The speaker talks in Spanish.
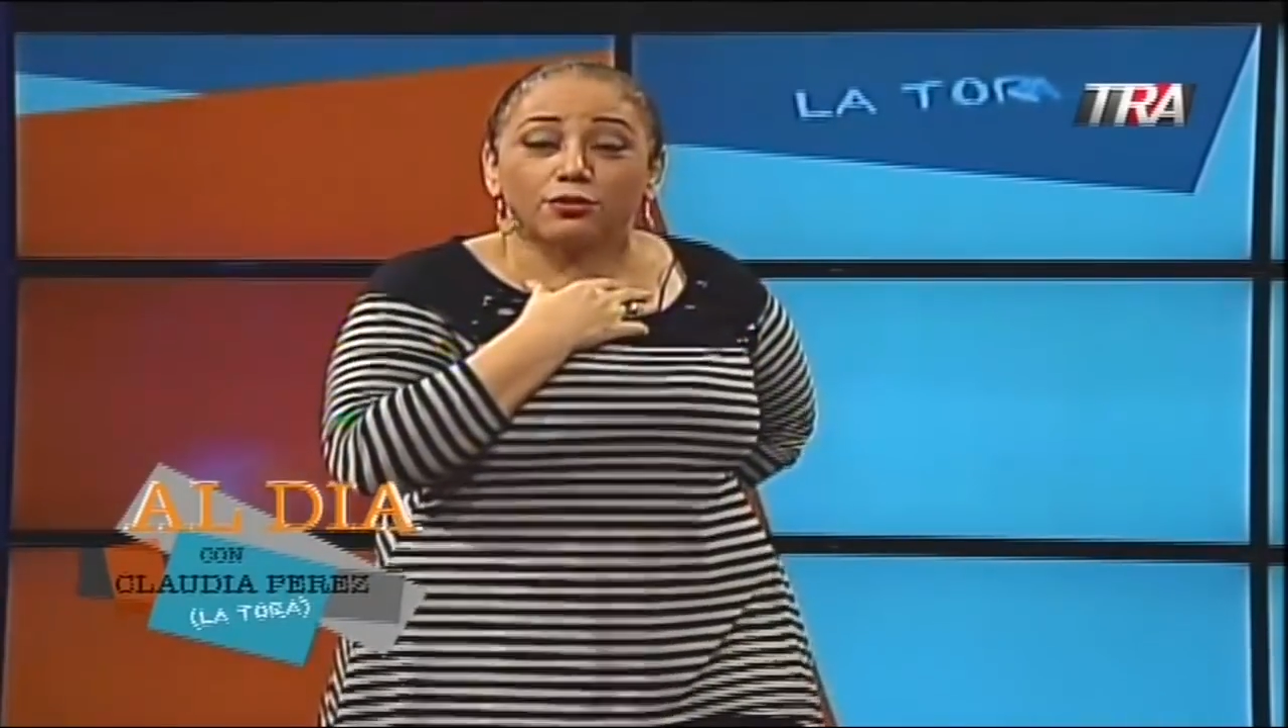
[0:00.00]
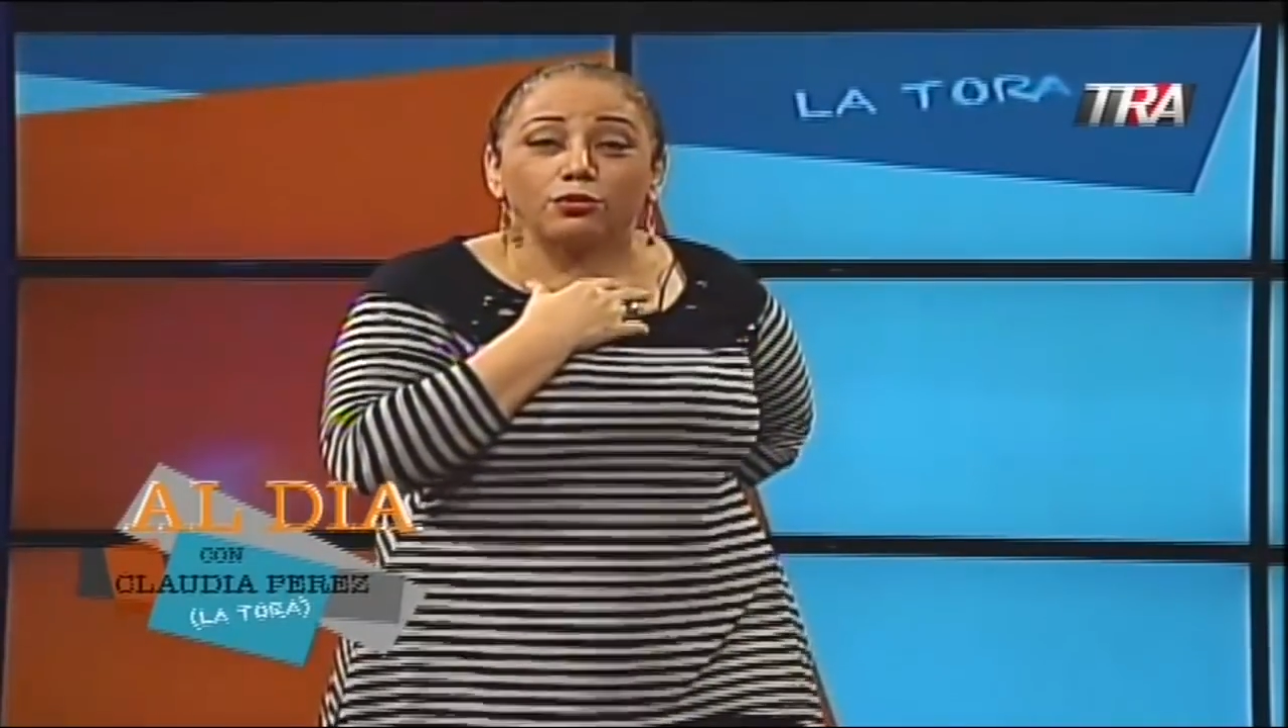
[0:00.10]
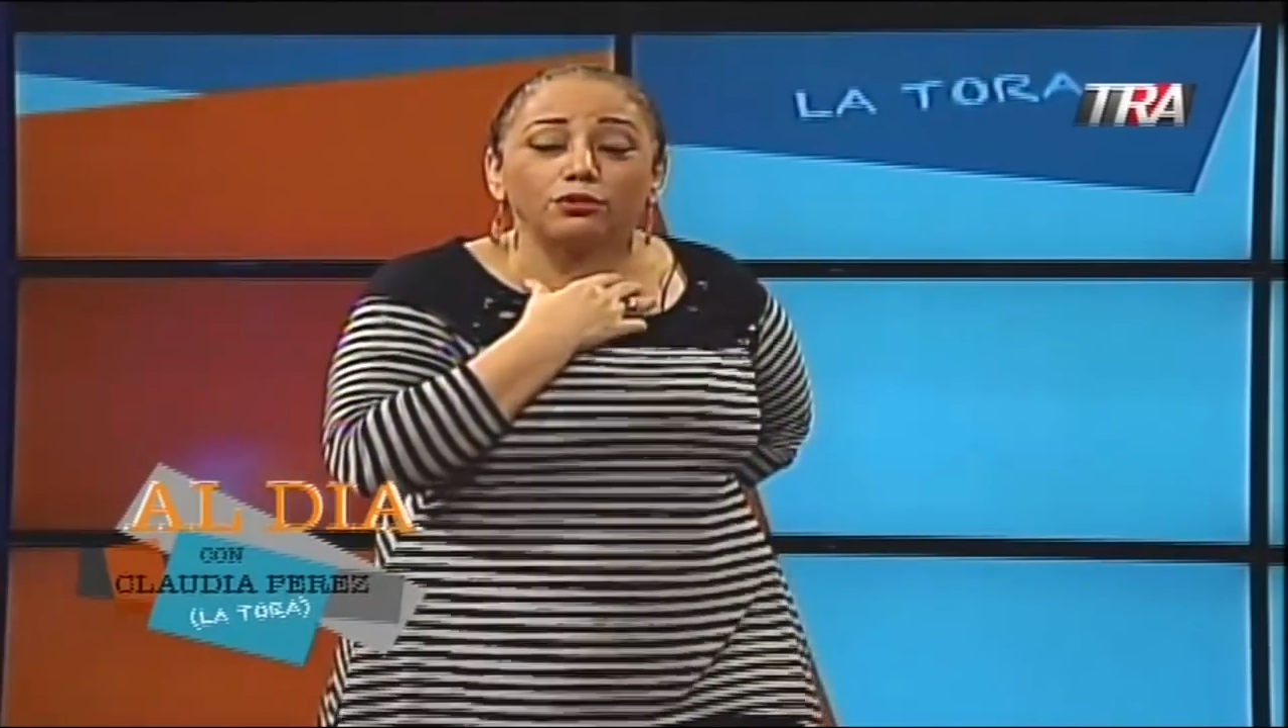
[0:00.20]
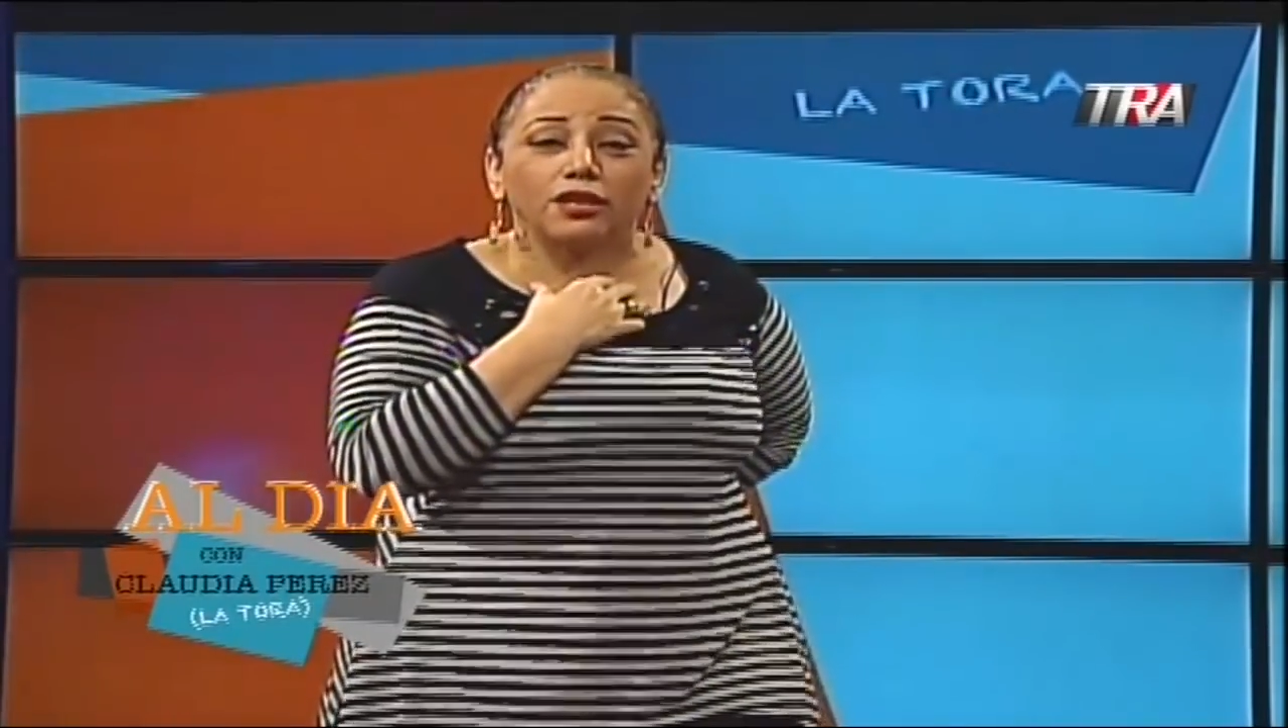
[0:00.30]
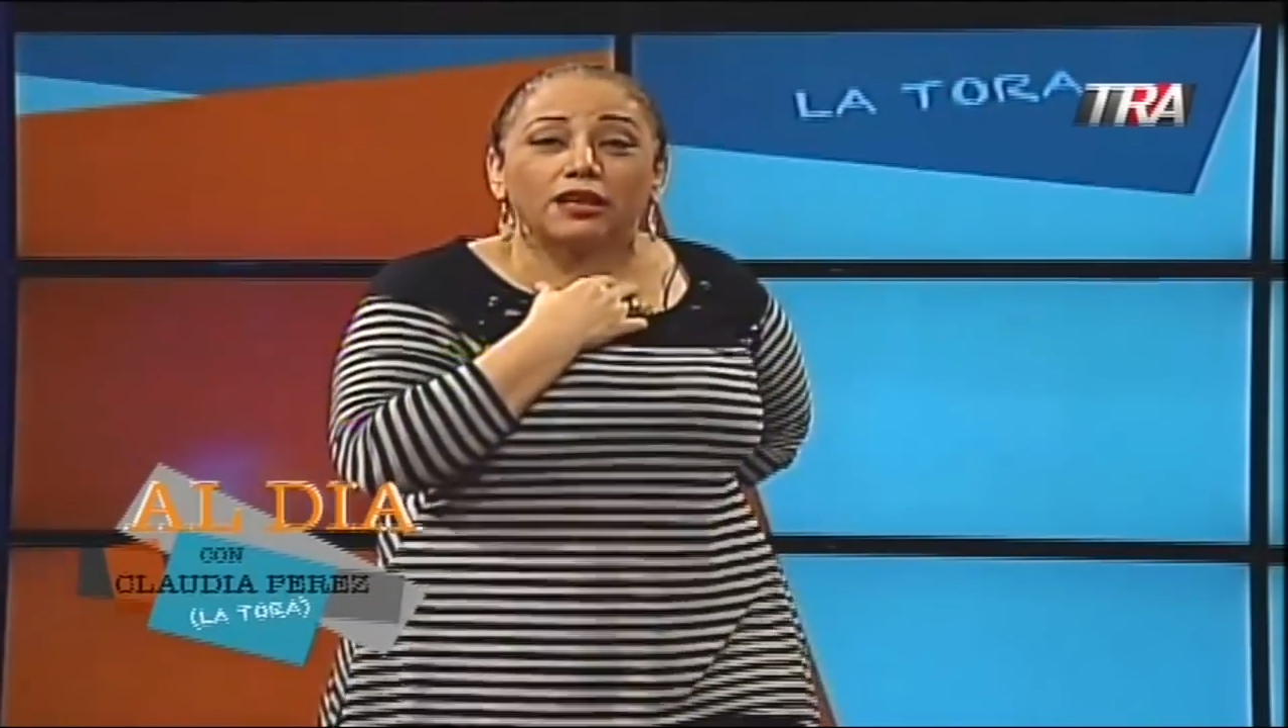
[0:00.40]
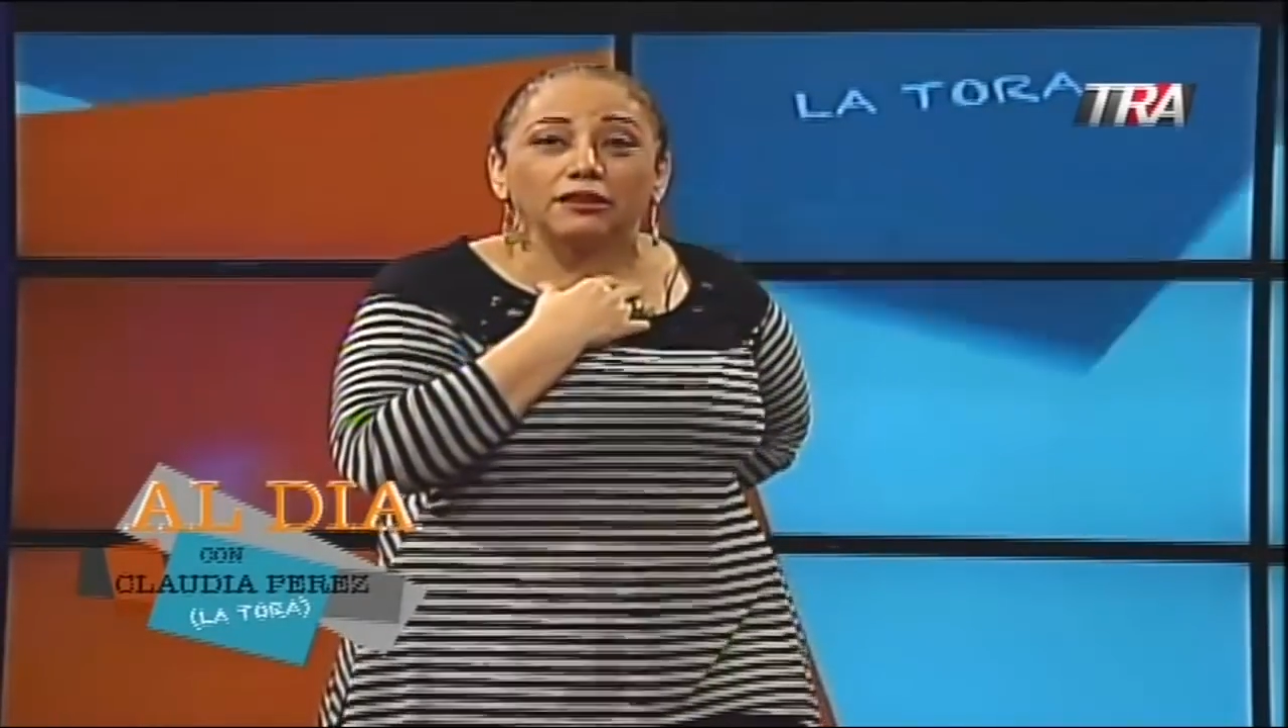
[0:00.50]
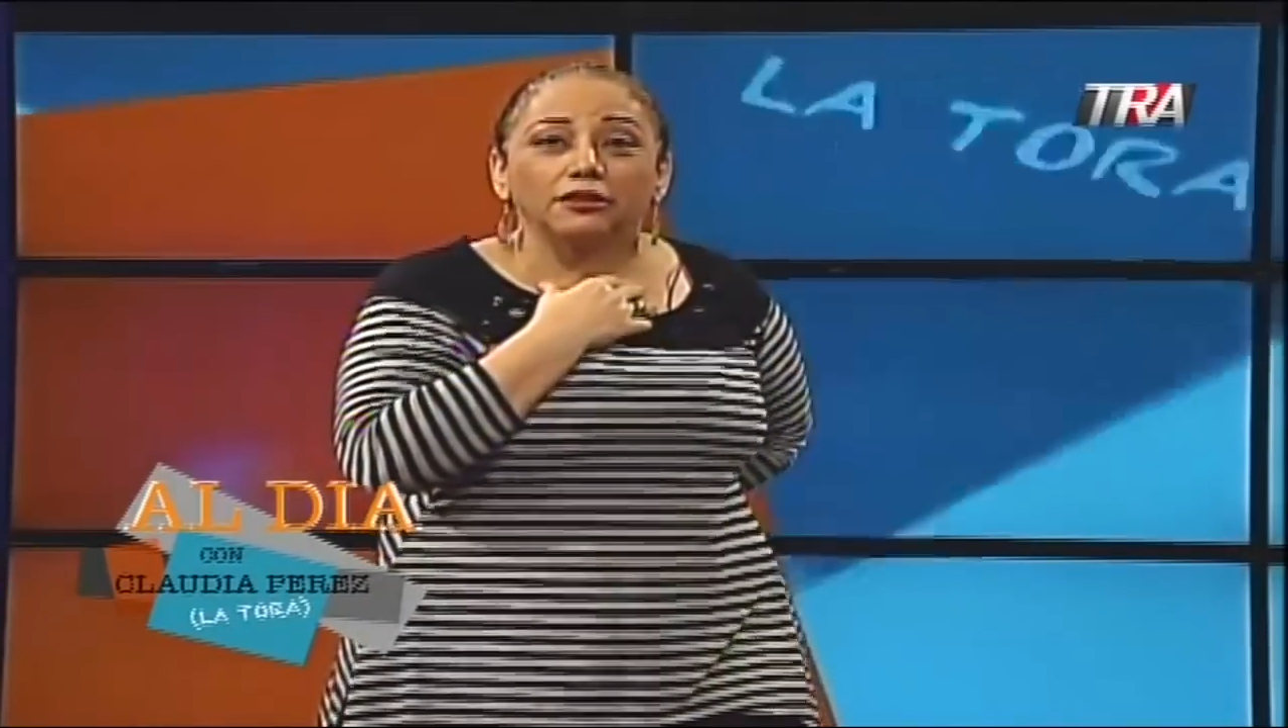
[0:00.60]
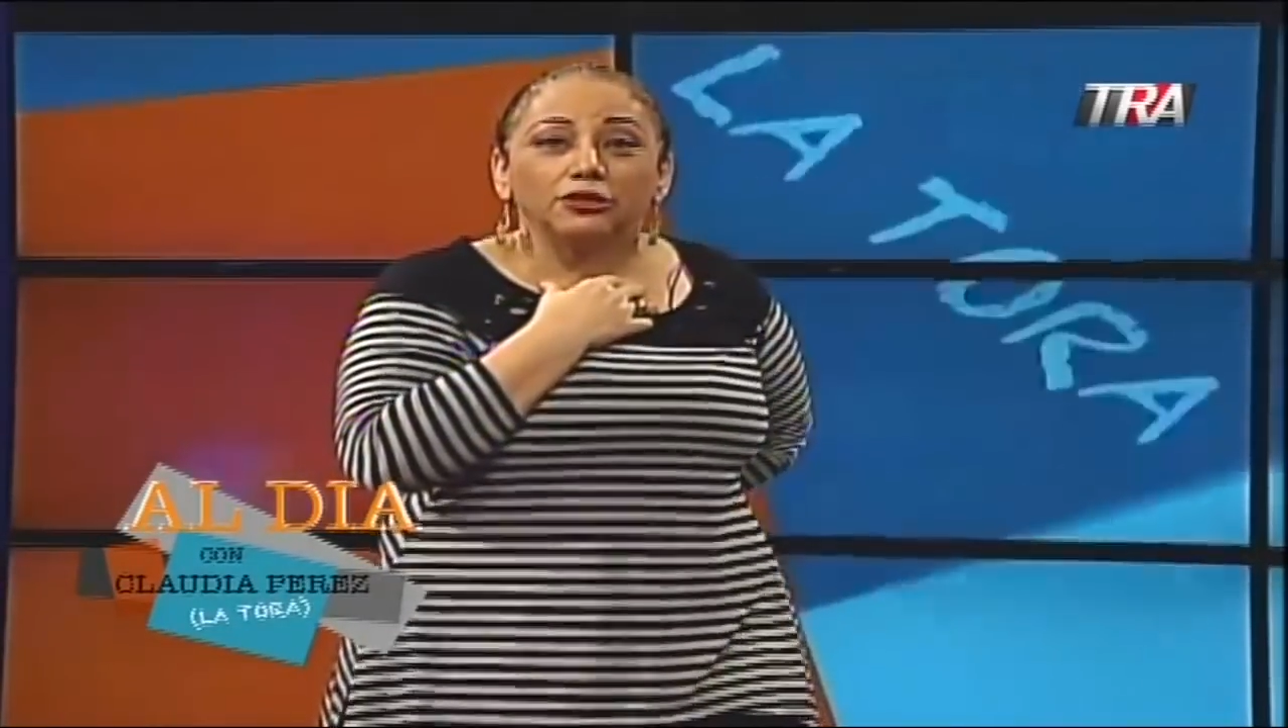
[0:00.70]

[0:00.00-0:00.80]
de cuna.